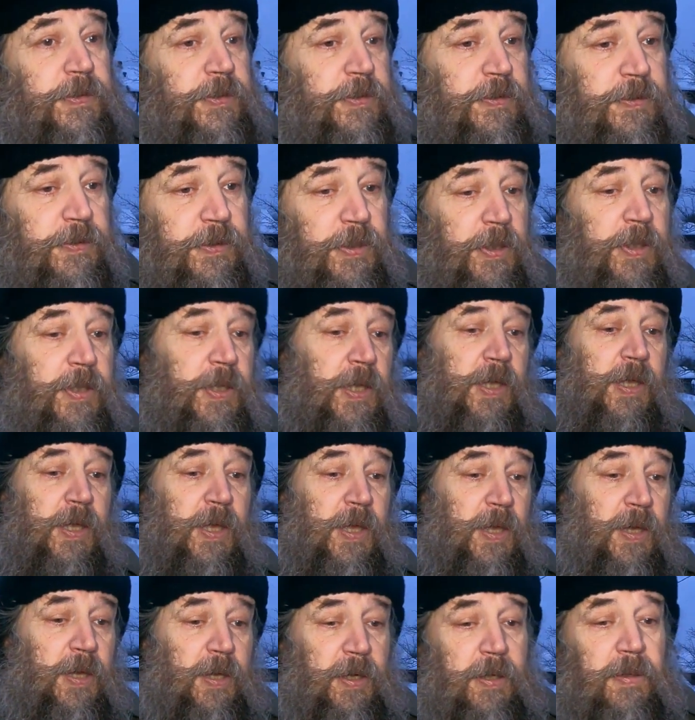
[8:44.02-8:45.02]
И
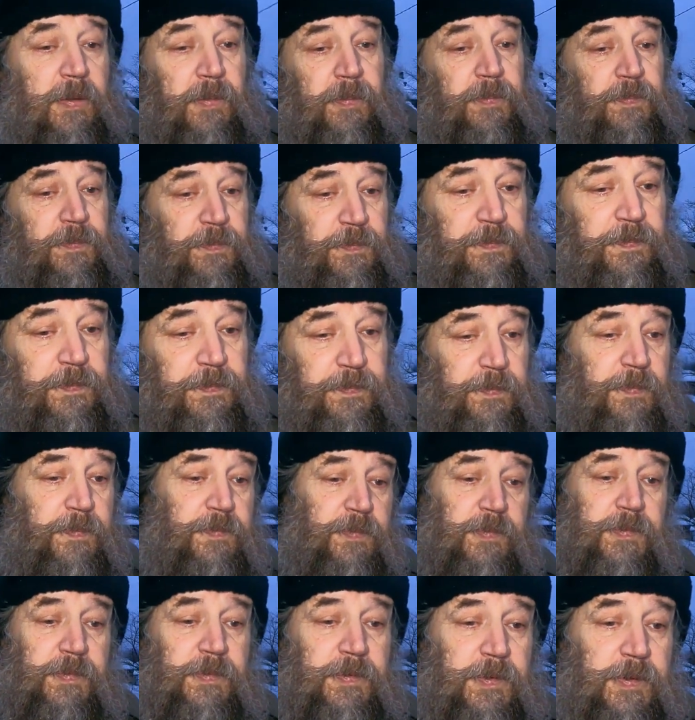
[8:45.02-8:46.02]
э,
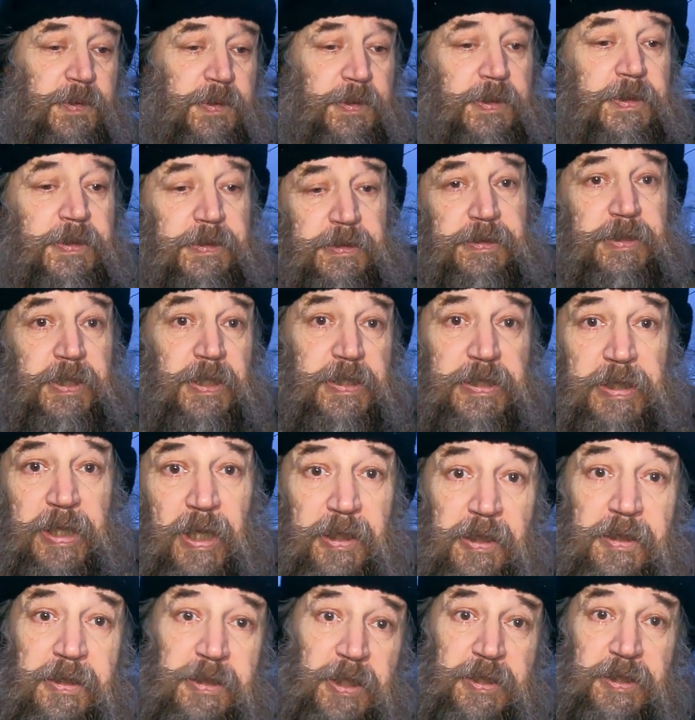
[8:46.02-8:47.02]

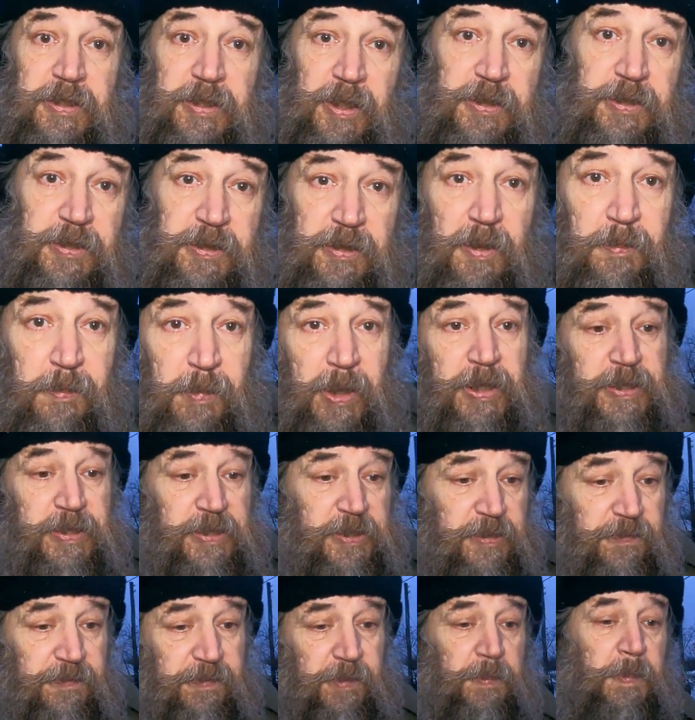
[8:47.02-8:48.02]
стало достаточно
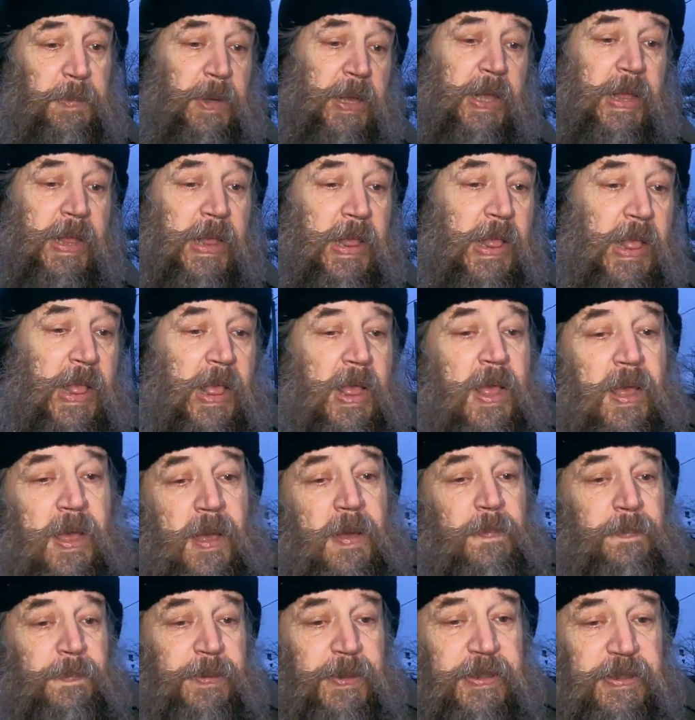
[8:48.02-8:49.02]
массовым.
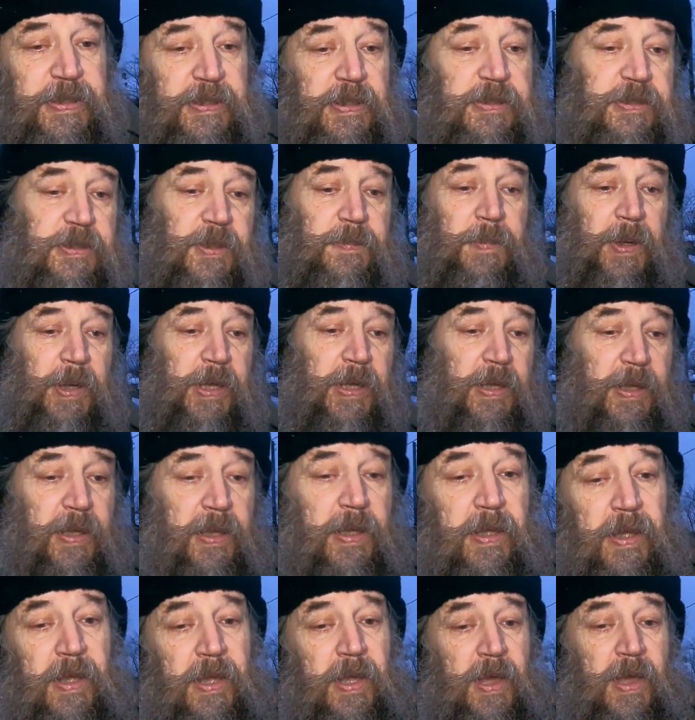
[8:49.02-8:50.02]
При этом
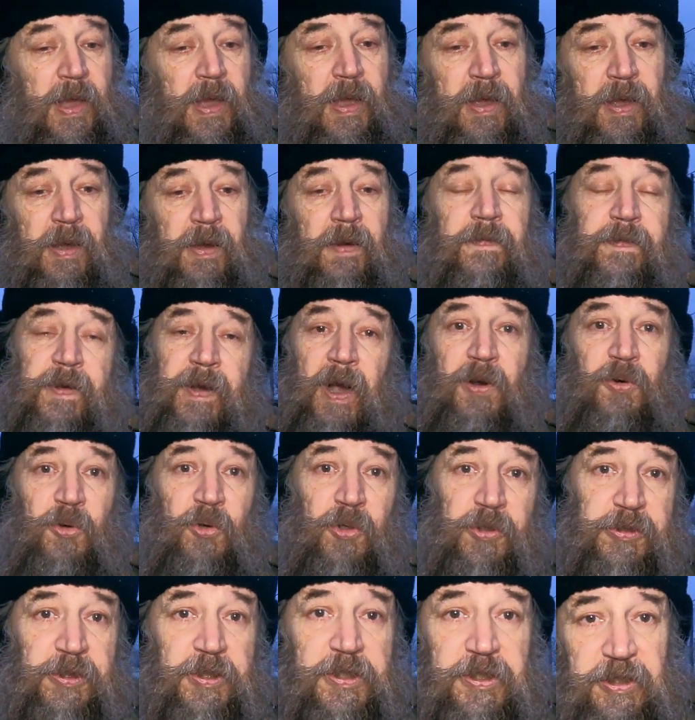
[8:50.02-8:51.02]
в
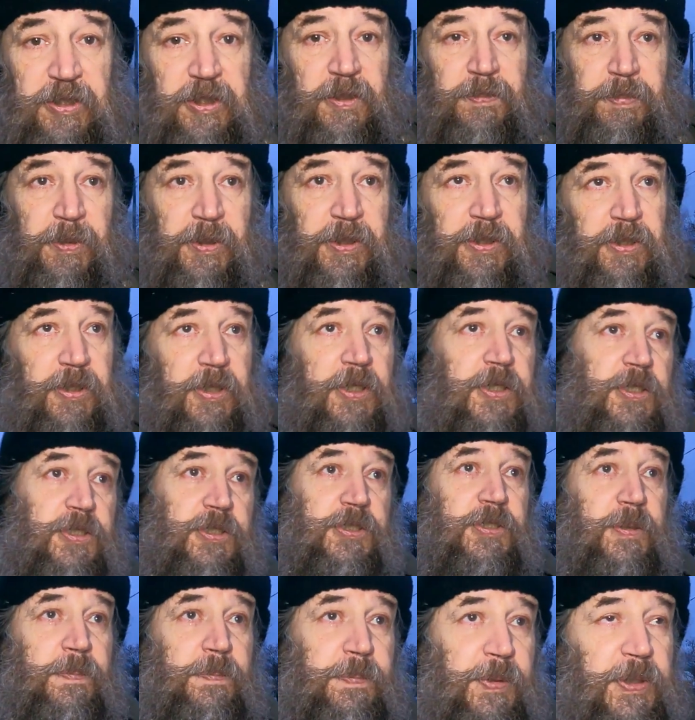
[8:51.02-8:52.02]
какой-то степени
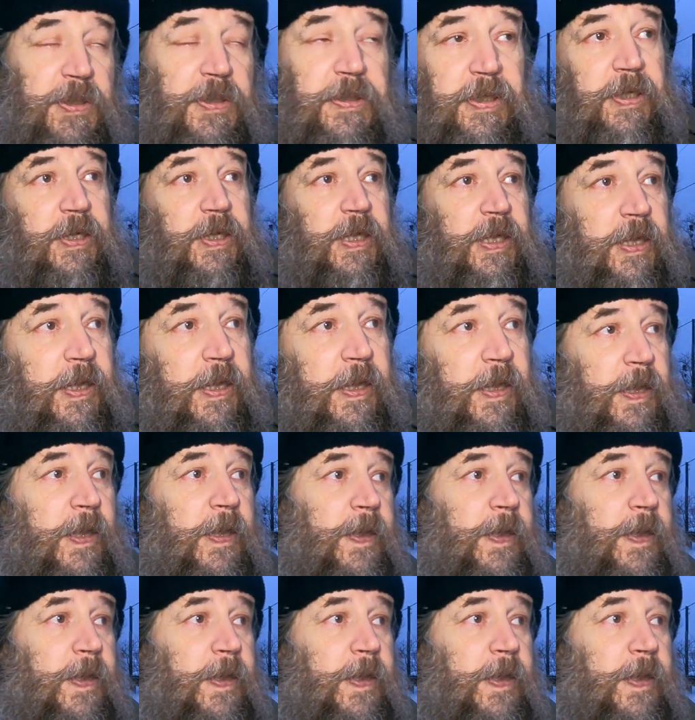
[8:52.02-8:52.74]
еще было